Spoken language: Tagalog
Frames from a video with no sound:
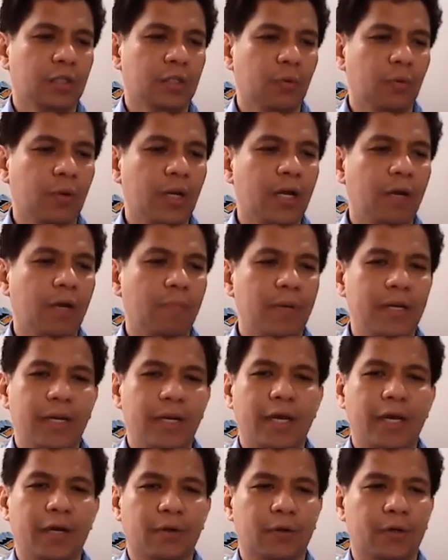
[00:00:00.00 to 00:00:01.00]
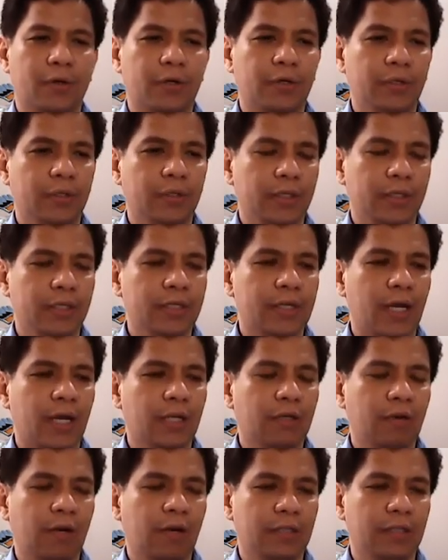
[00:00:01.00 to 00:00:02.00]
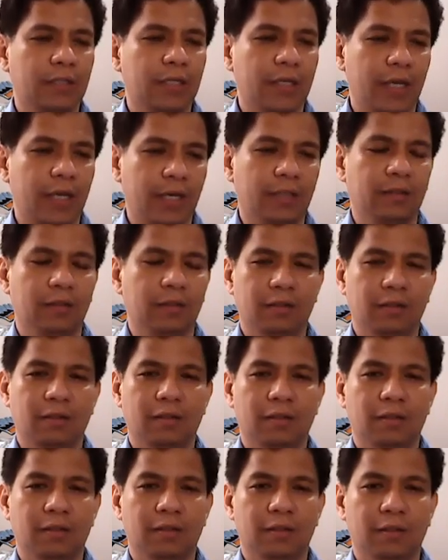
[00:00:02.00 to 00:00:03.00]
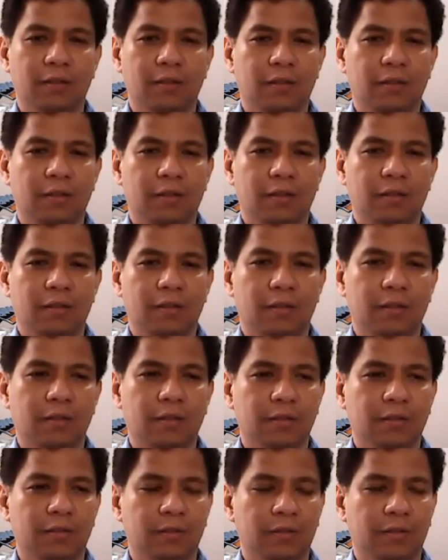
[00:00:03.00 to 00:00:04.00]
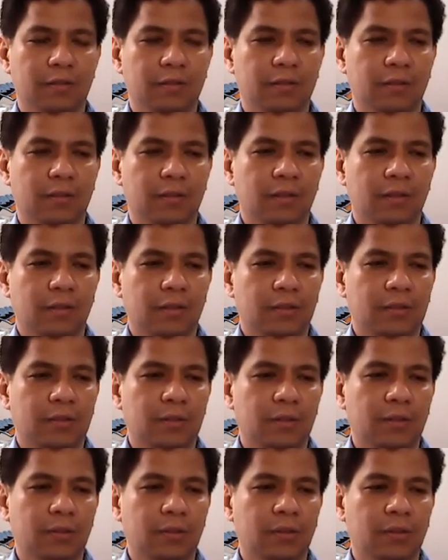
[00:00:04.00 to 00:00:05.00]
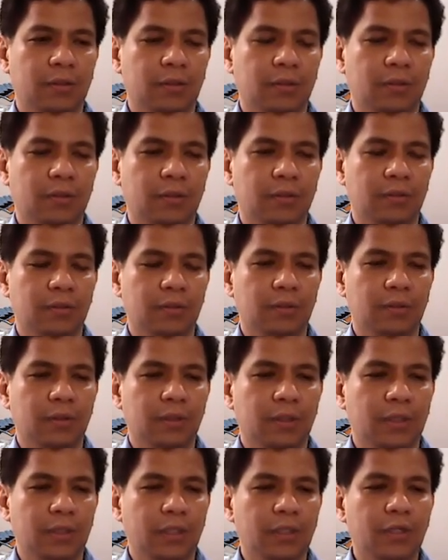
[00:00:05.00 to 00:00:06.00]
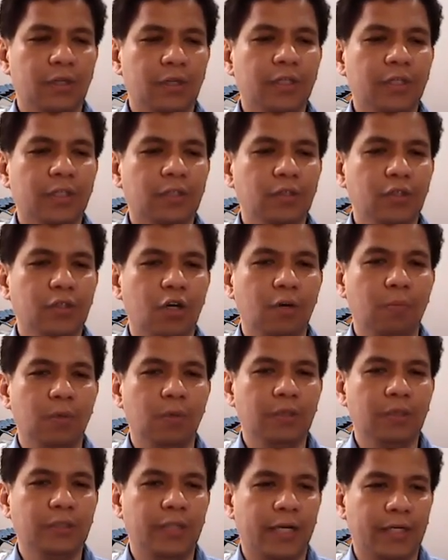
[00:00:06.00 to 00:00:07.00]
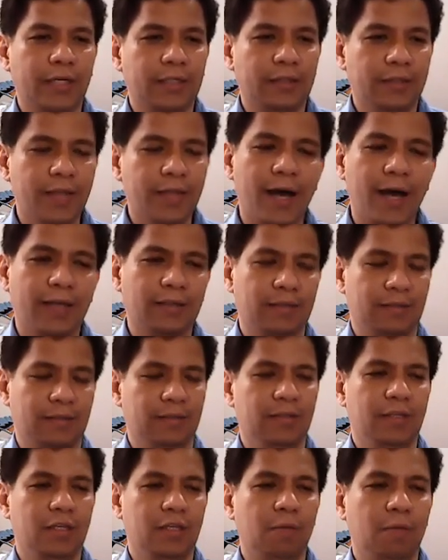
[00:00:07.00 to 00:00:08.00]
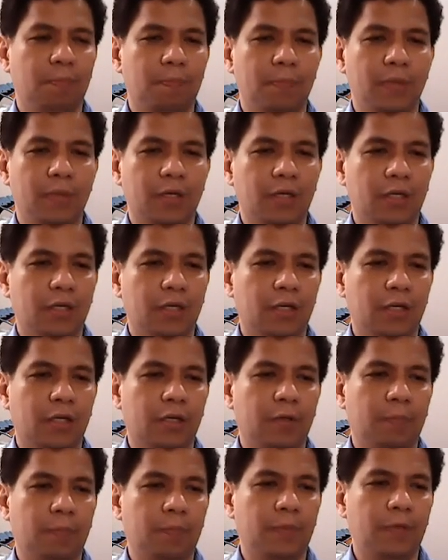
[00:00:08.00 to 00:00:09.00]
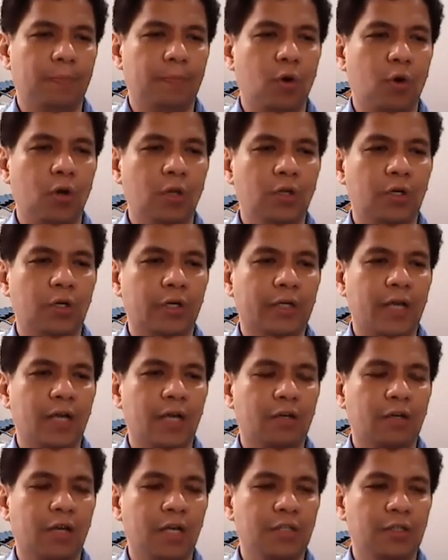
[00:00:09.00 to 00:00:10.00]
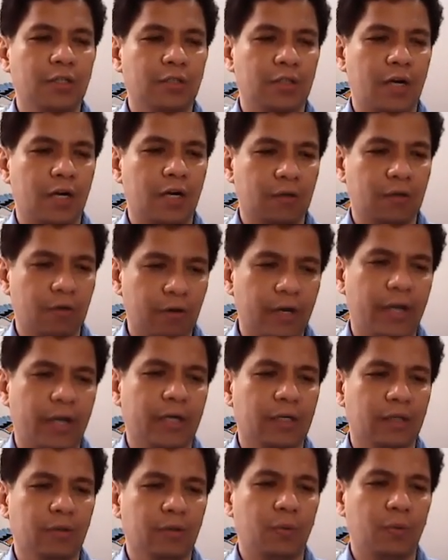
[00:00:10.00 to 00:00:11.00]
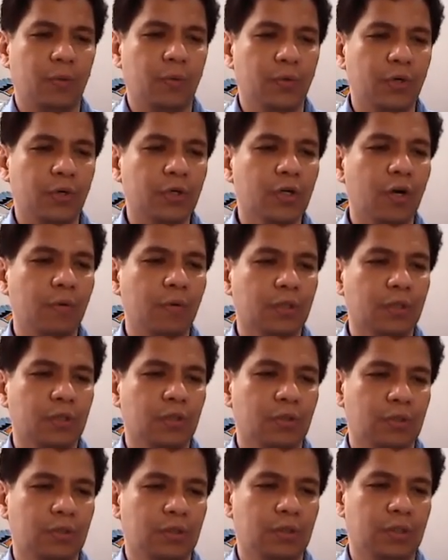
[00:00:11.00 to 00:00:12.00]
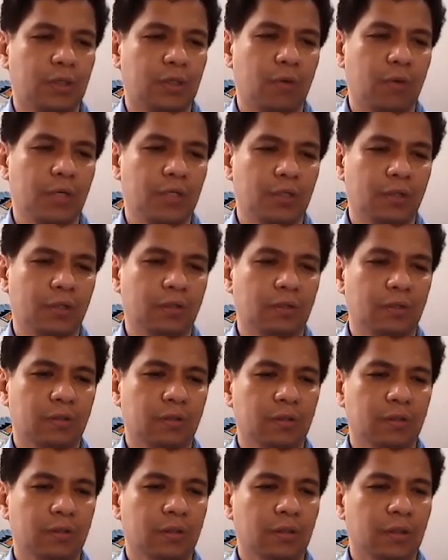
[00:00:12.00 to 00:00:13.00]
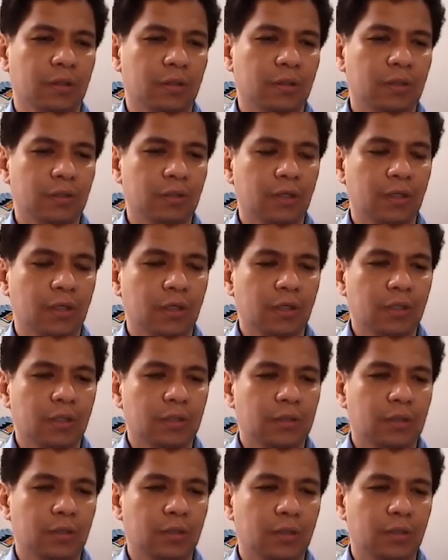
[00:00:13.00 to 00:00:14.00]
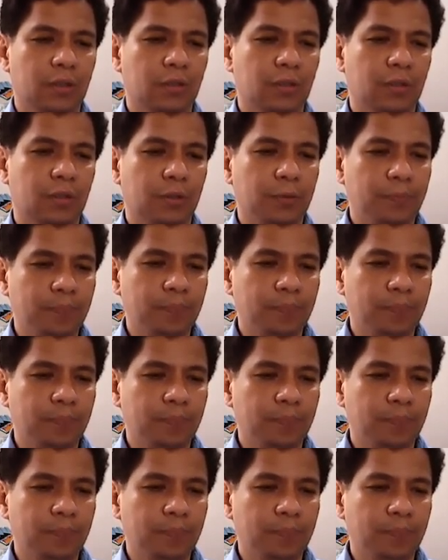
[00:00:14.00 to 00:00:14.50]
you will have an error in calculating n. No? So, in order to double check that, if, if, if all your calculations are correct, you're going to use this equation. No? So,